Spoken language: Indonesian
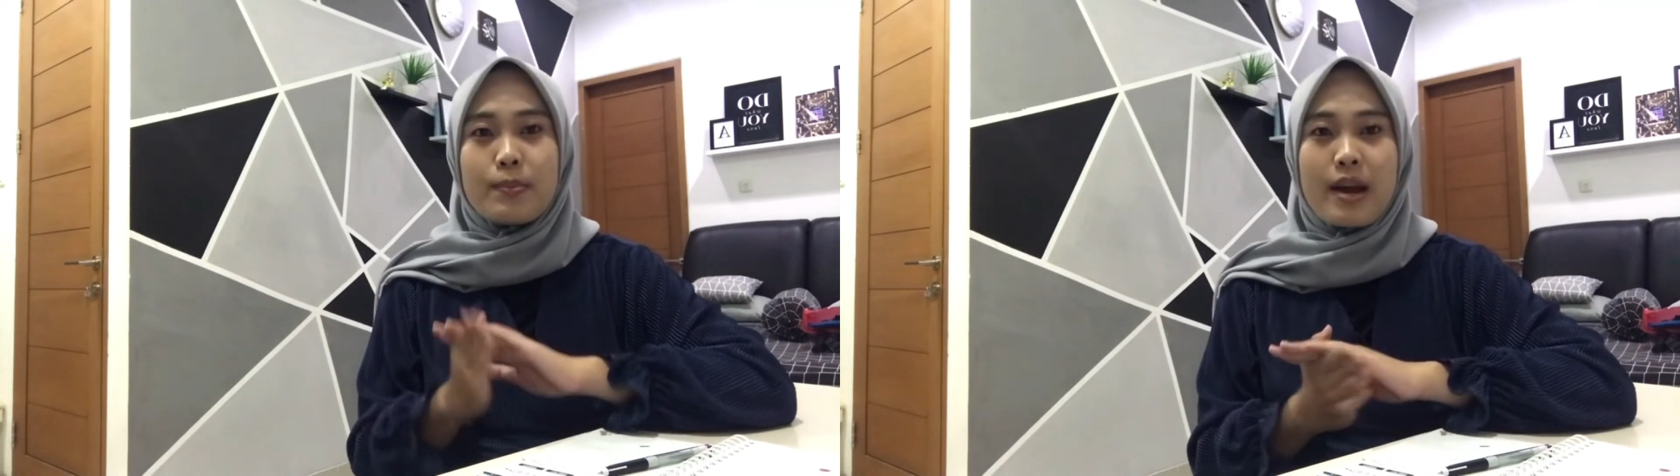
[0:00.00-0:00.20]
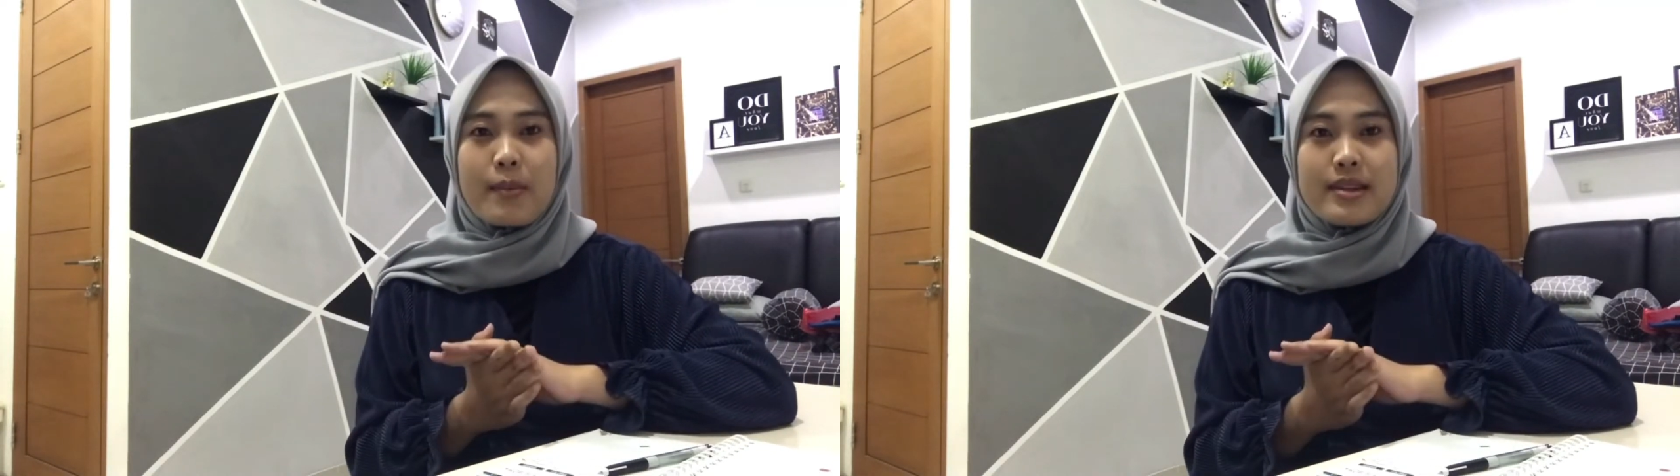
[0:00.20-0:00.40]

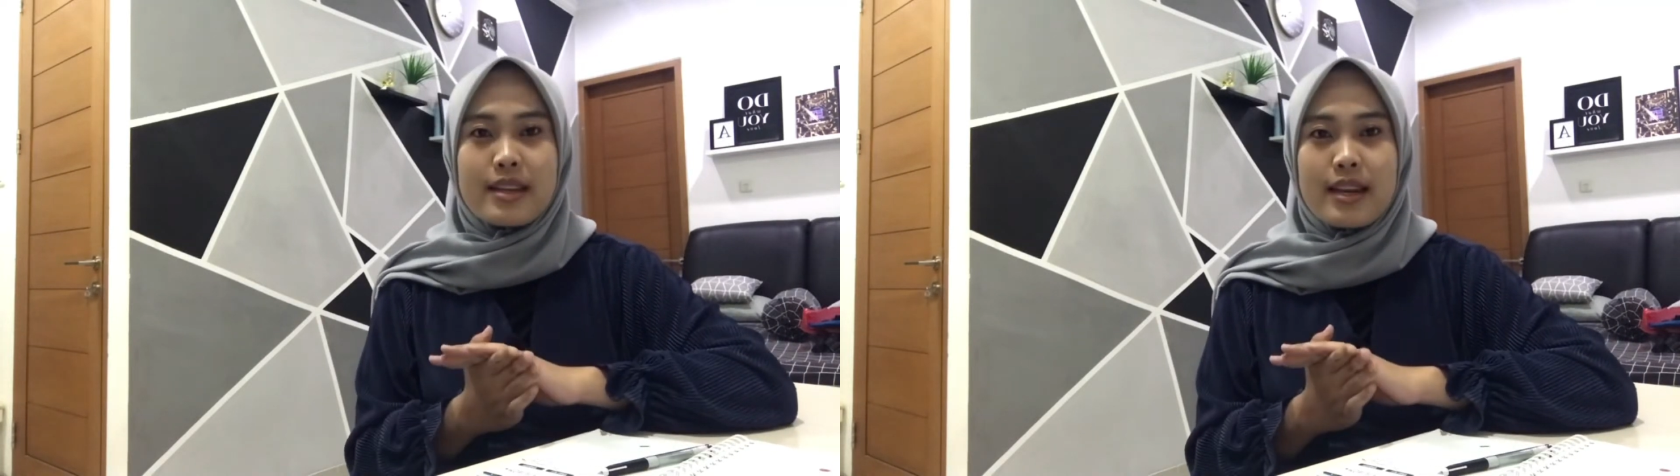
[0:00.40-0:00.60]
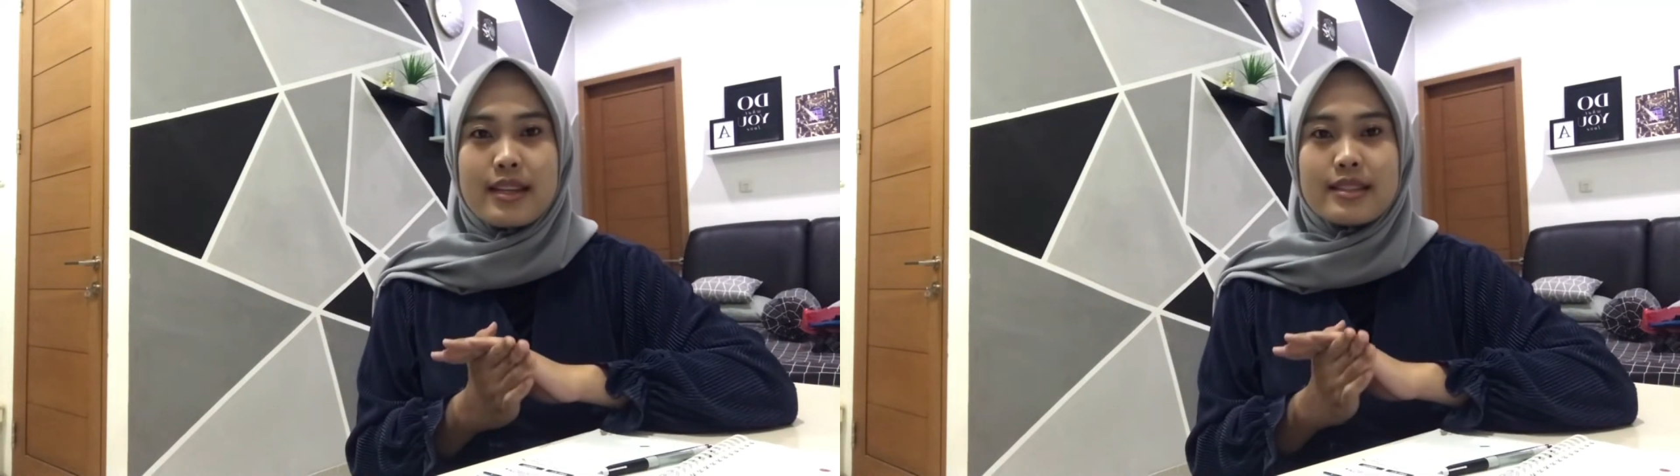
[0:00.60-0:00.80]
pakai bahasa
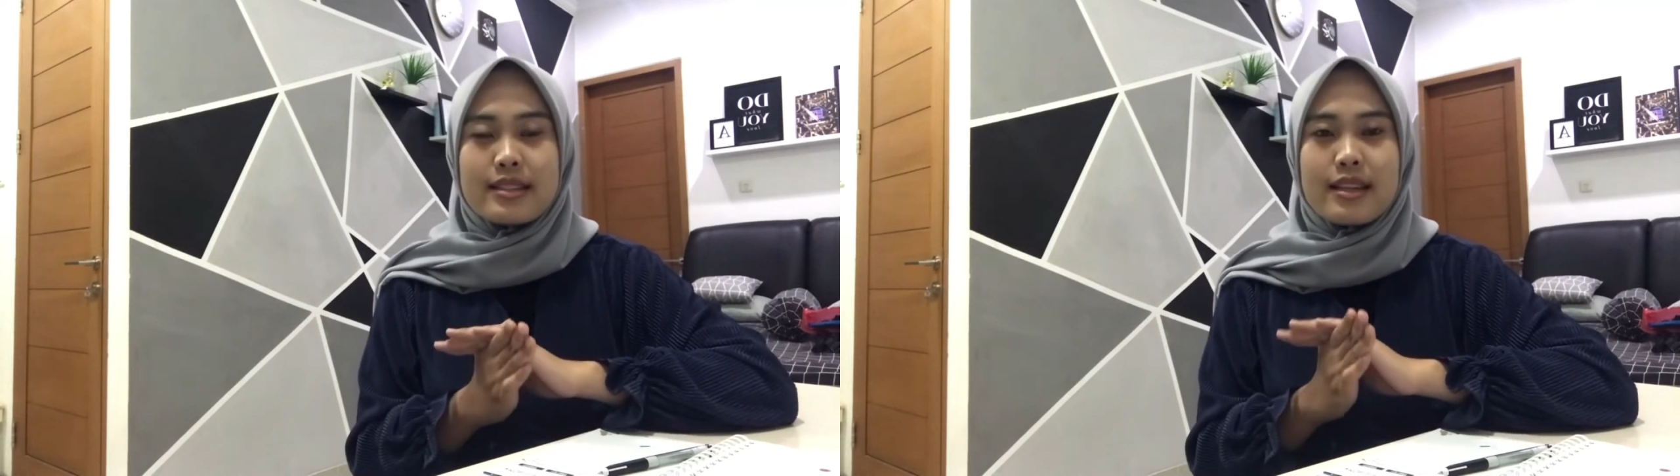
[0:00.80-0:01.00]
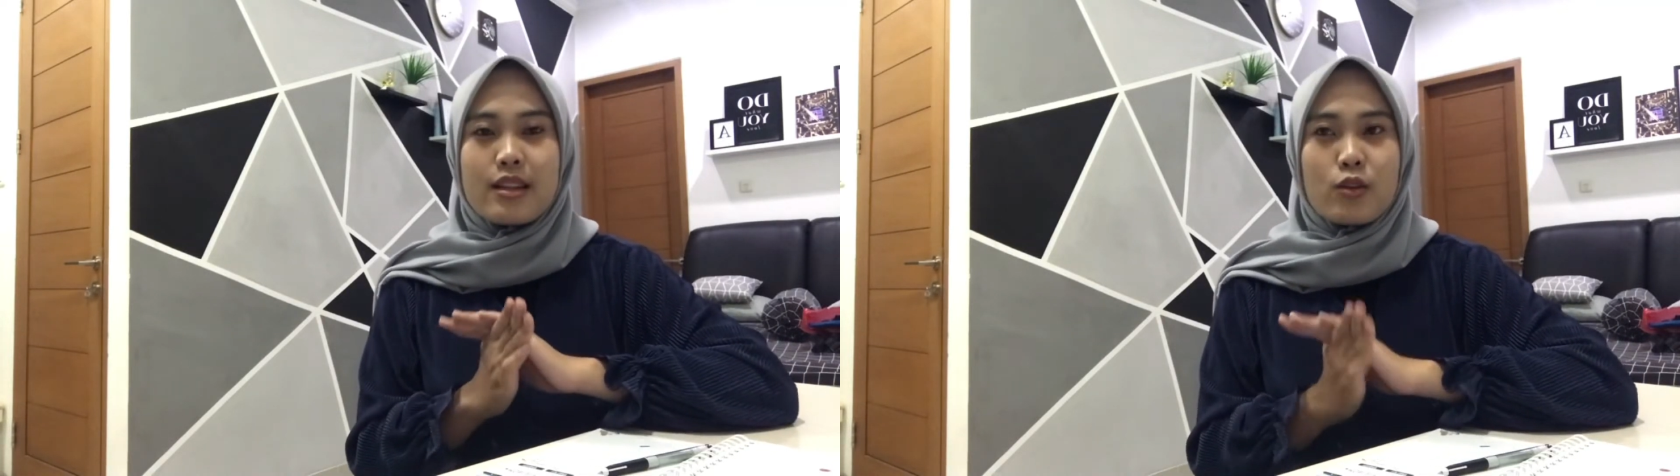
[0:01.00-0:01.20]
Inggris
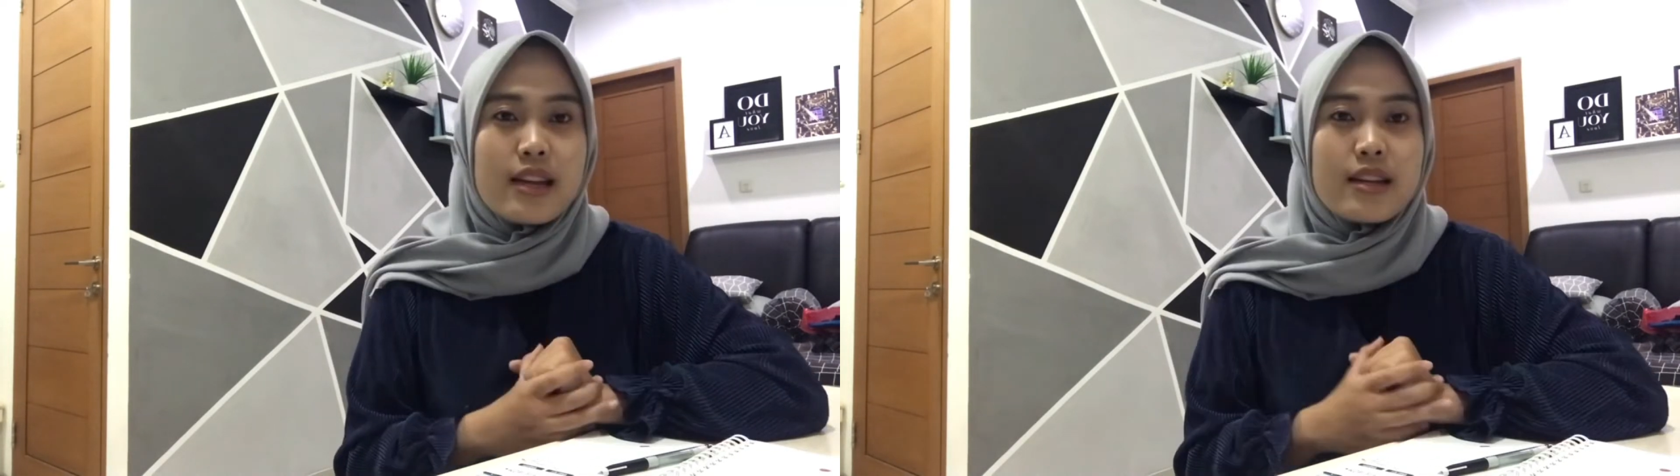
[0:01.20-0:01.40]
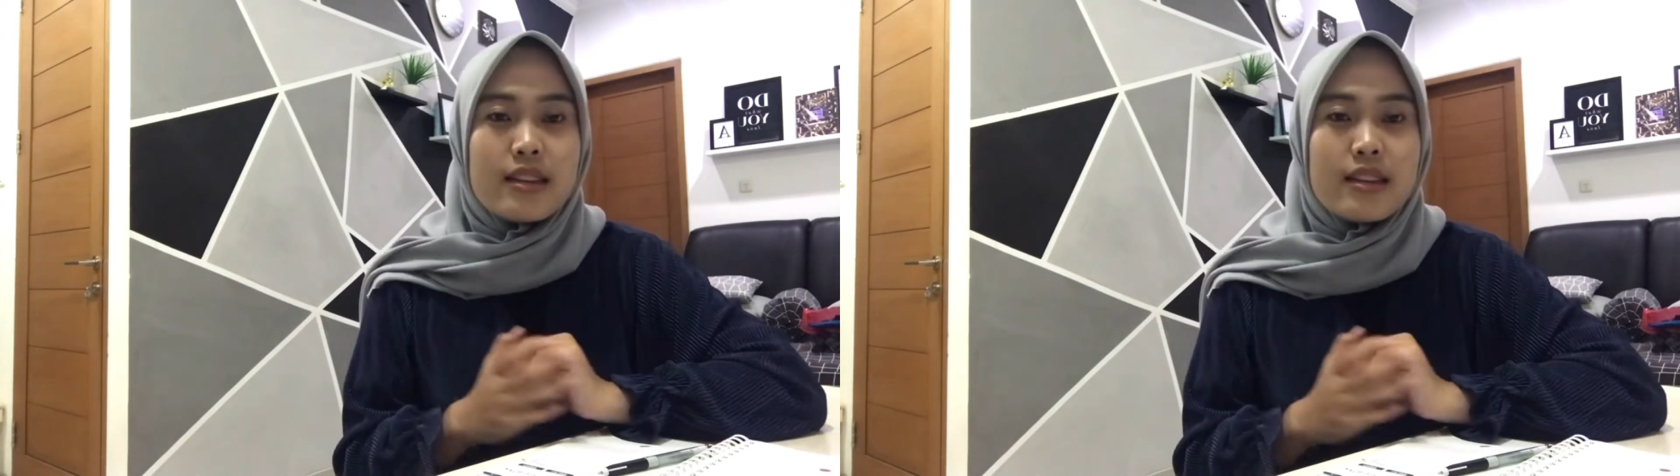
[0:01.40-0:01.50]
gitu